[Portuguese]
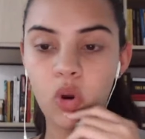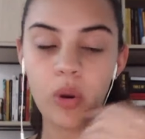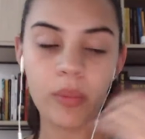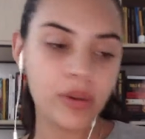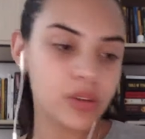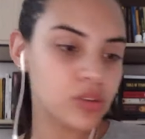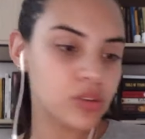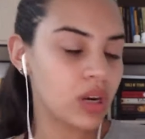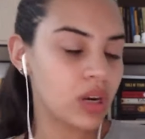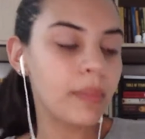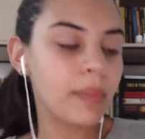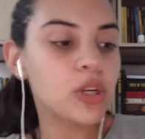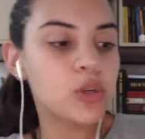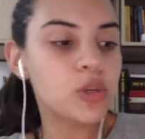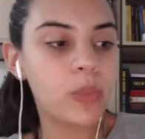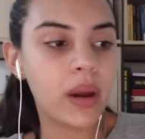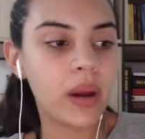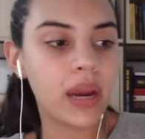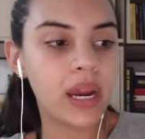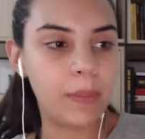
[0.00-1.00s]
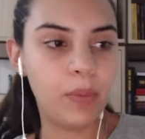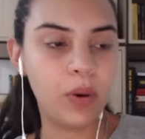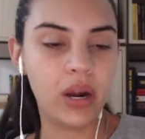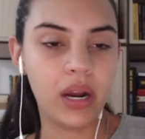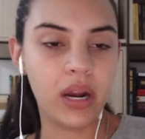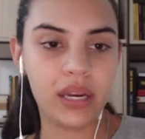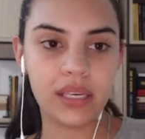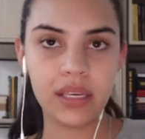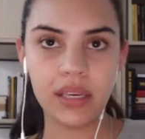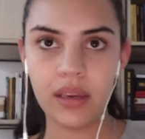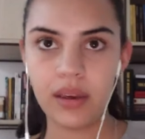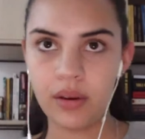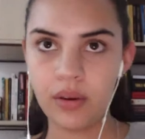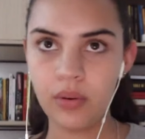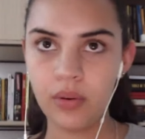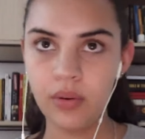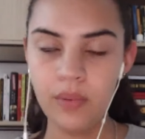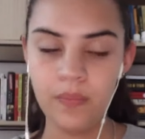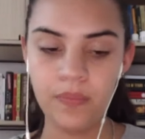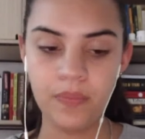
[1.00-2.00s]
começou na mesma época que
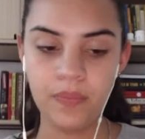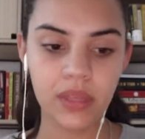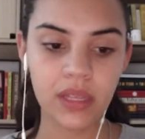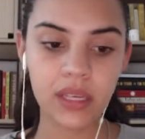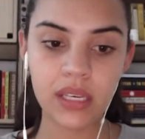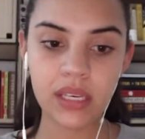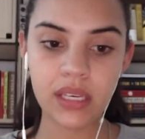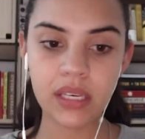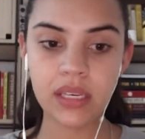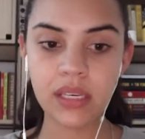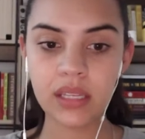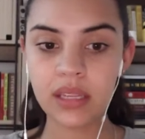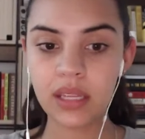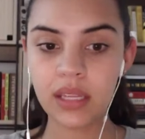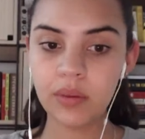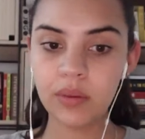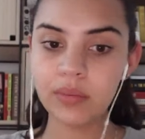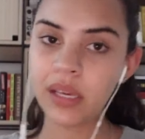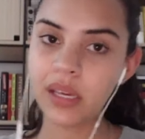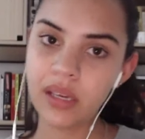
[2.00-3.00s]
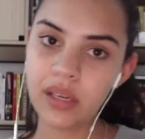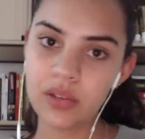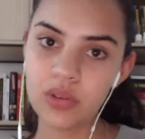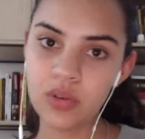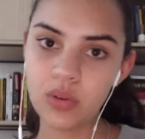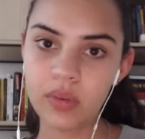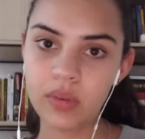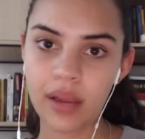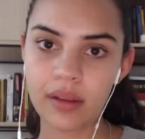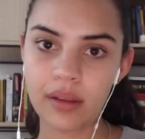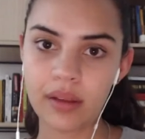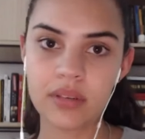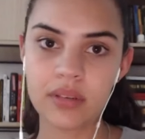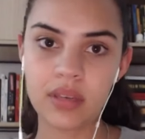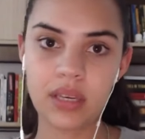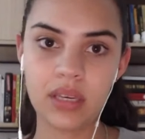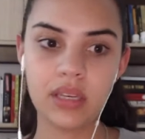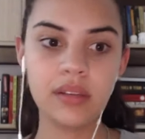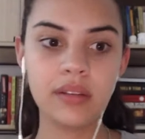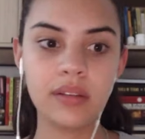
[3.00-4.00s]
eu e não tem resultados
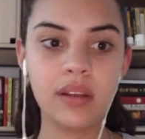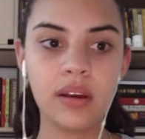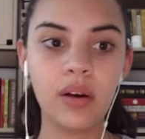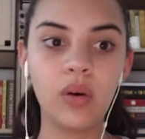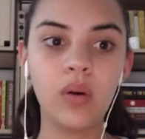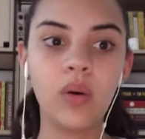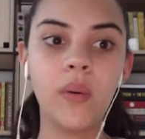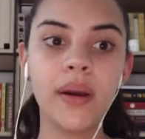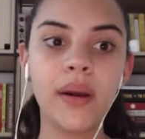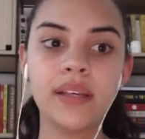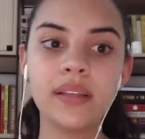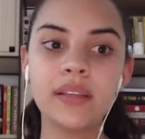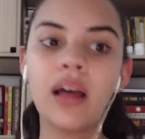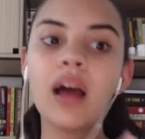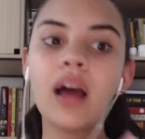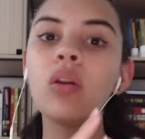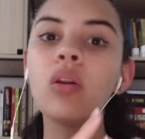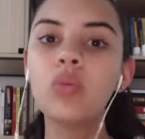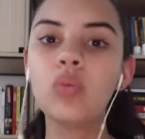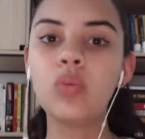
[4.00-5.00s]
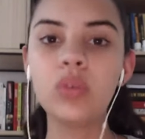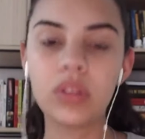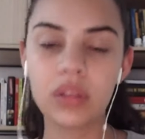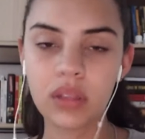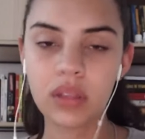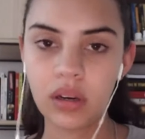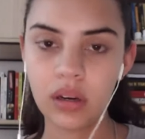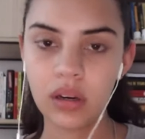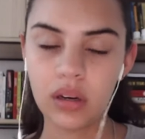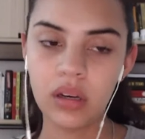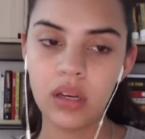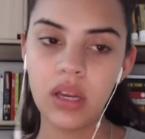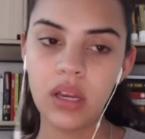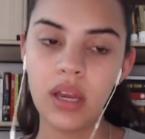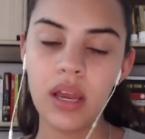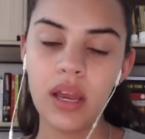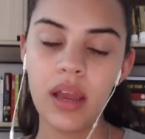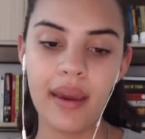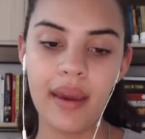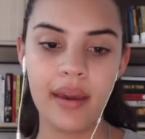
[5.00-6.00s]
ainda ou ainda luta
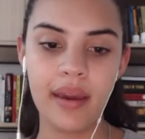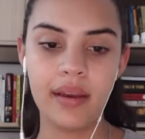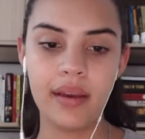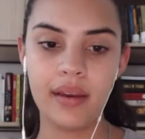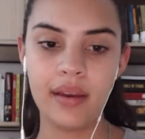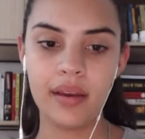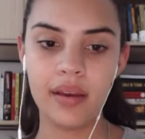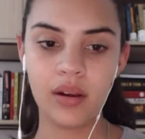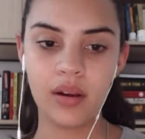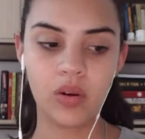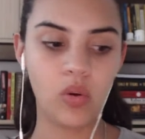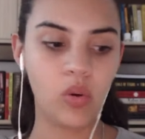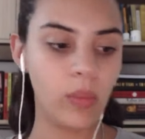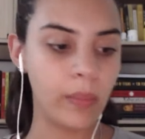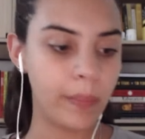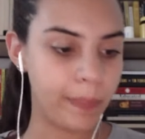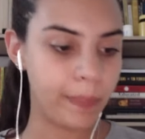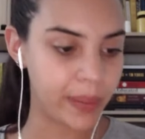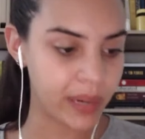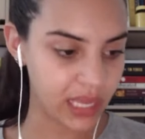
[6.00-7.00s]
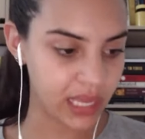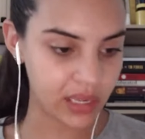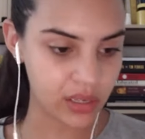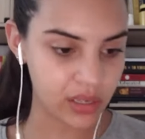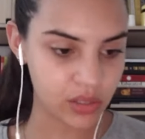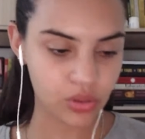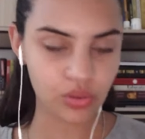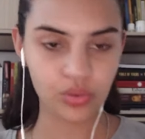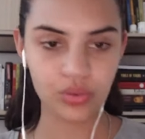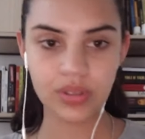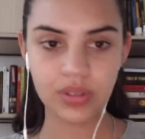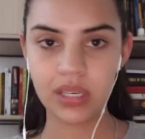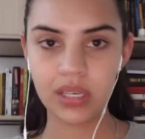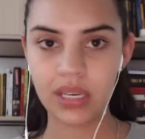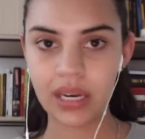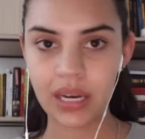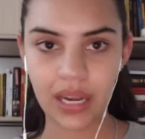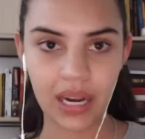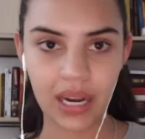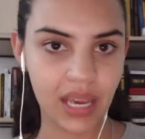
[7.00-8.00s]
é, com preços
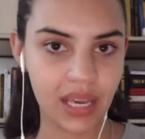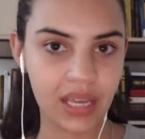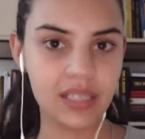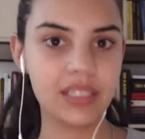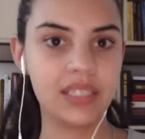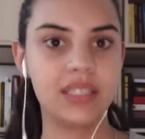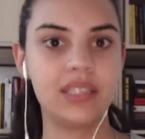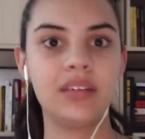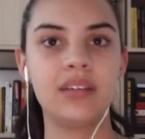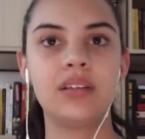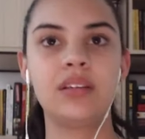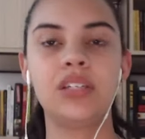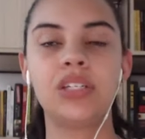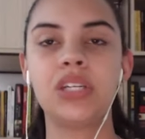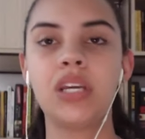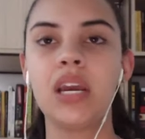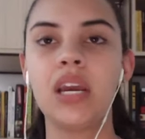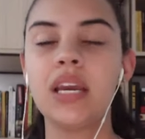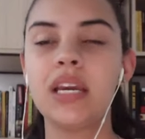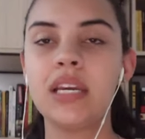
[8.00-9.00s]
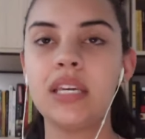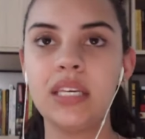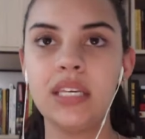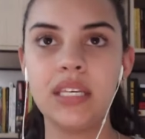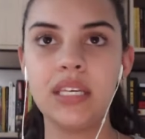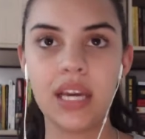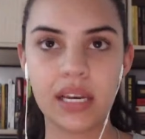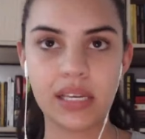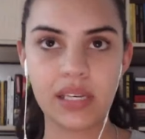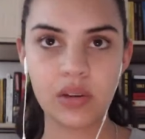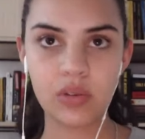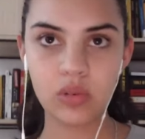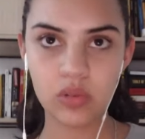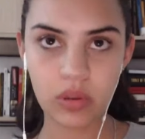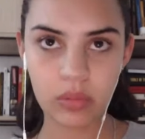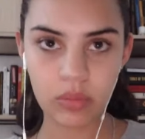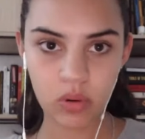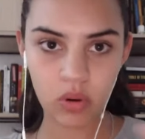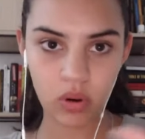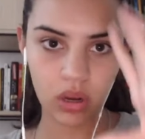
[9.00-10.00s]
e crenças. E aqui eu
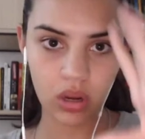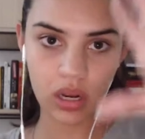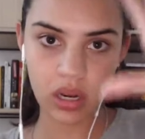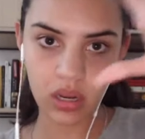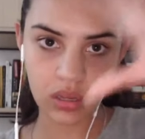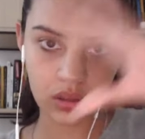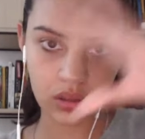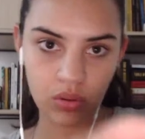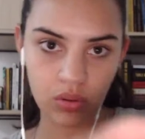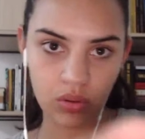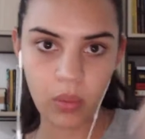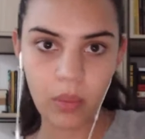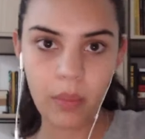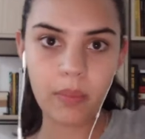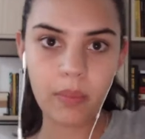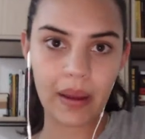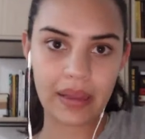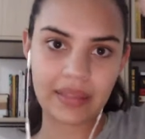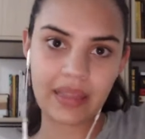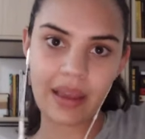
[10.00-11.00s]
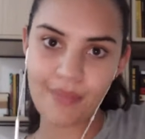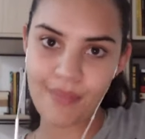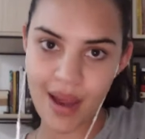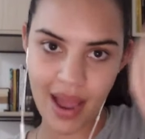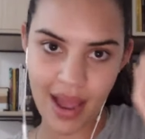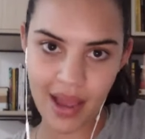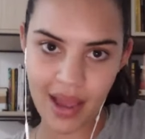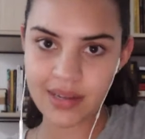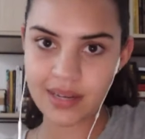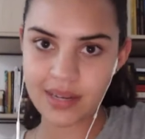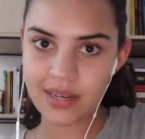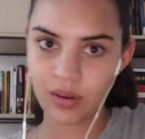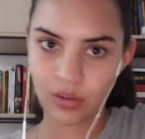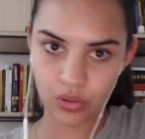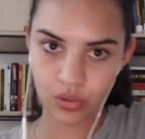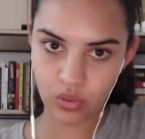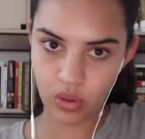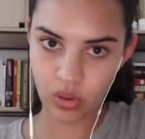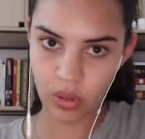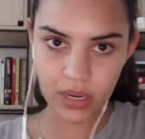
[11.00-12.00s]
não tô me colocando num patamar e
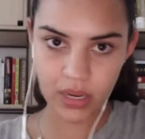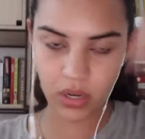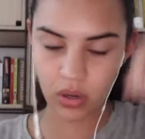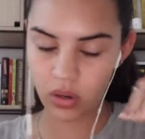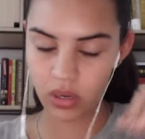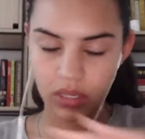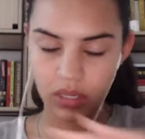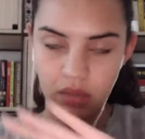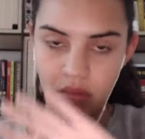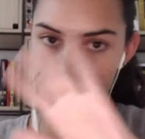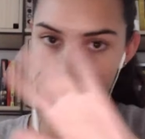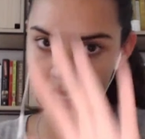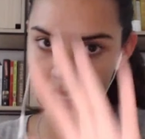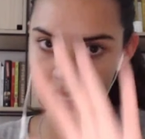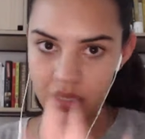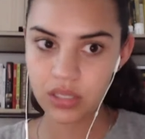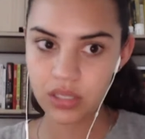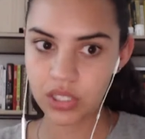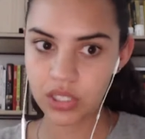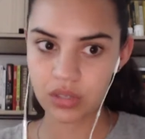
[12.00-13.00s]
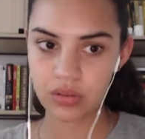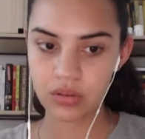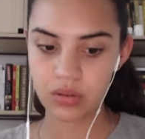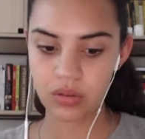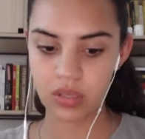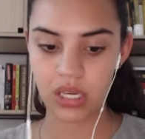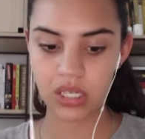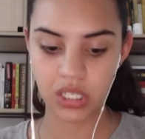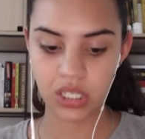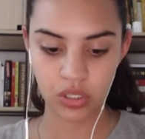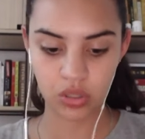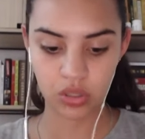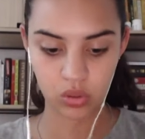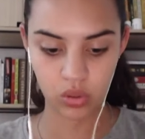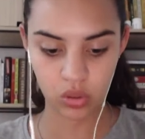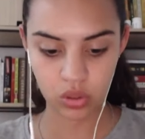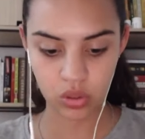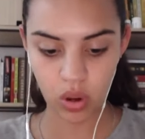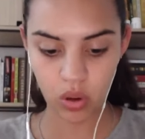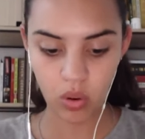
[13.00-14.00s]
eu sou a melhor, não é nada disso, tá, gente? Eu
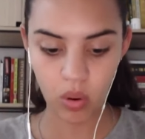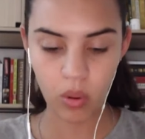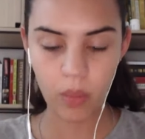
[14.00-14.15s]
tô só